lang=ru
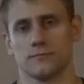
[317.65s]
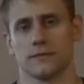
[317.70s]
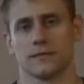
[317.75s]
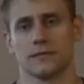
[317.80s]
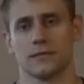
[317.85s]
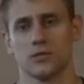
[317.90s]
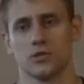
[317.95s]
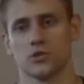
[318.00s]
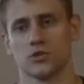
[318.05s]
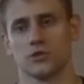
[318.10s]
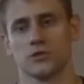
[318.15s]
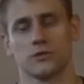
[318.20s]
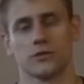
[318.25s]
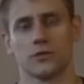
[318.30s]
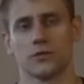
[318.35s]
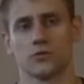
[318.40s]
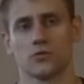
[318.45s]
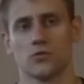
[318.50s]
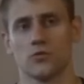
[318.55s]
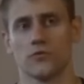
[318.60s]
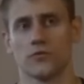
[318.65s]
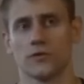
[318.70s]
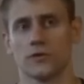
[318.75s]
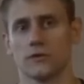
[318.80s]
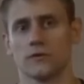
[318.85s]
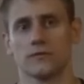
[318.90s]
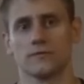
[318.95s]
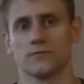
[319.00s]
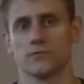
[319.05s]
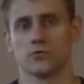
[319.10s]
отличные
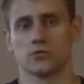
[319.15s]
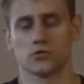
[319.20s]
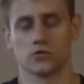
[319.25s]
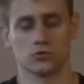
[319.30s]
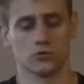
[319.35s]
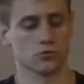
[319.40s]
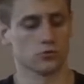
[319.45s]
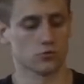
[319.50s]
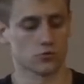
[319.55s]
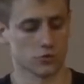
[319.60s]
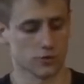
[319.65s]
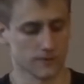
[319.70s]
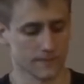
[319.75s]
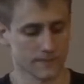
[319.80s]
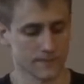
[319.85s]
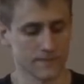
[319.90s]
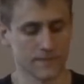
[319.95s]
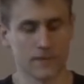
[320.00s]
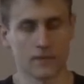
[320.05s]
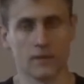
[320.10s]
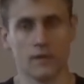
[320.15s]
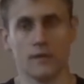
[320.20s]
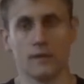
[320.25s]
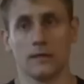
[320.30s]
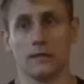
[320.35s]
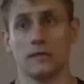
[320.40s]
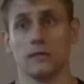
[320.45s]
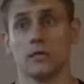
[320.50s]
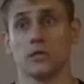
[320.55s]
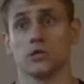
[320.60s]
тренировки, все, что нужно.
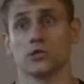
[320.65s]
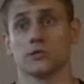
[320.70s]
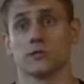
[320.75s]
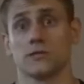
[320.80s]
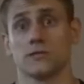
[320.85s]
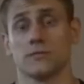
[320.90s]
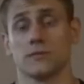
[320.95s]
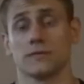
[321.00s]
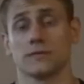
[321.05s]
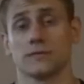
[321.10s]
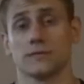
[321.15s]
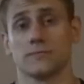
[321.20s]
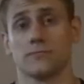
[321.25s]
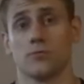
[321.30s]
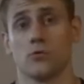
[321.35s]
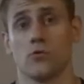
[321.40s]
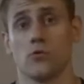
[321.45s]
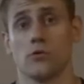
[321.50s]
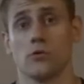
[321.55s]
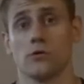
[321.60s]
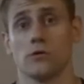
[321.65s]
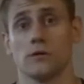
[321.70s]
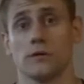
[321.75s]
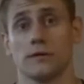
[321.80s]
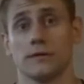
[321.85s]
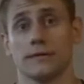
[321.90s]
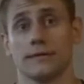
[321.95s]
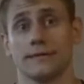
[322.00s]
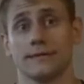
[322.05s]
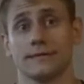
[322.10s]
И начал заниматься по
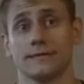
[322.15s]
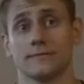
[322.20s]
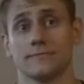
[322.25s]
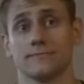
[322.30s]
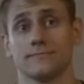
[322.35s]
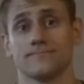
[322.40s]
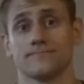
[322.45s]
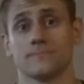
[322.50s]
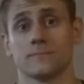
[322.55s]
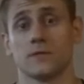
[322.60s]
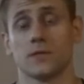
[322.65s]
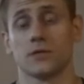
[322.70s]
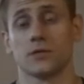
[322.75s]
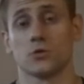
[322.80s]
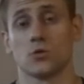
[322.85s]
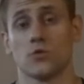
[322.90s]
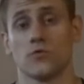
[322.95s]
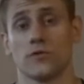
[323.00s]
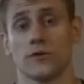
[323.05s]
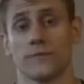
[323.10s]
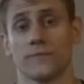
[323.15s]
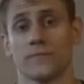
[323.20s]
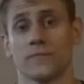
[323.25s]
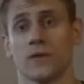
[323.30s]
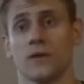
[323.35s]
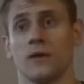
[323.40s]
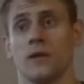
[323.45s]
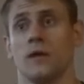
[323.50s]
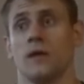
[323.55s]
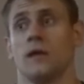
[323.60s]
этим тренировкам.
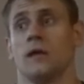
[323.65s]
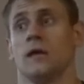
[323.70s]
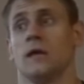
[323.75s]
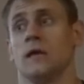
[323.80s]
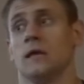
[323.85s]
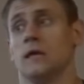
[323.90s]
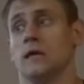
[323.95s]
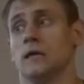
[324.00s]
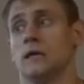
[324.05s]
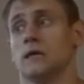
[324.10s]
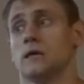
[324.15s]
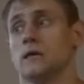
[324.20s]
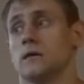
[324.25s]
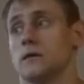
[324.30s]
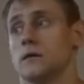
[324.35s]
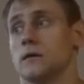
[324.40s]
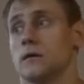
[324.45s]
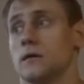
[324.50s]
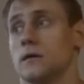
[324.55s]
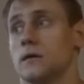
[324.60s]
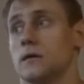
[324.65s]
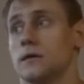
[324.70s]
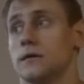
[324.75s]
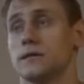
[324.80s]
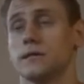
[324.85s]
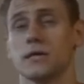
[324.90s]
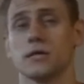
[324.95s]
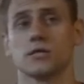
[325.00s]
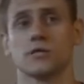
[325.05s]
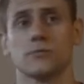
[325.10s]
Э,
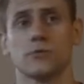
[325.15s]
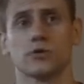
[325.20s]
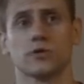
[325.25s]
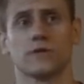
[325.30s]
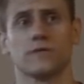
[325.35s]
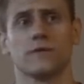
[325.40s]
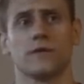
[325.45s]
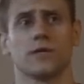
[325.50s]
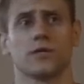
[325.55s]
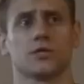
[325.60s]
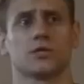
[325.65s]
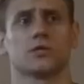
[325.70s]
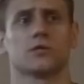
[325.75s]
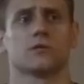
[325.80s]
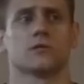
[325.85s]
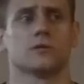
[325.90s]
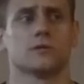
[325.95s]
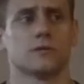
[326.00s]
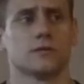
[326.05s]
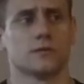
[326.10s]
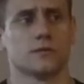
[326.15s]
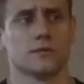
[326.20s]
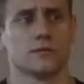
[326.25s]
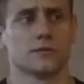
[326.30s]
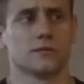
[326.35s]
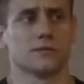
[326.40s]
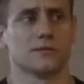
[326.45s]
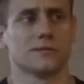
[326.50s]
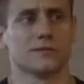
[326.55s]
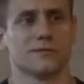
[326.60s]
и также мой товарищ,
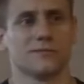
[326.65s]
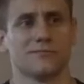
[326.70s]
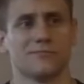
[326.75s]
э,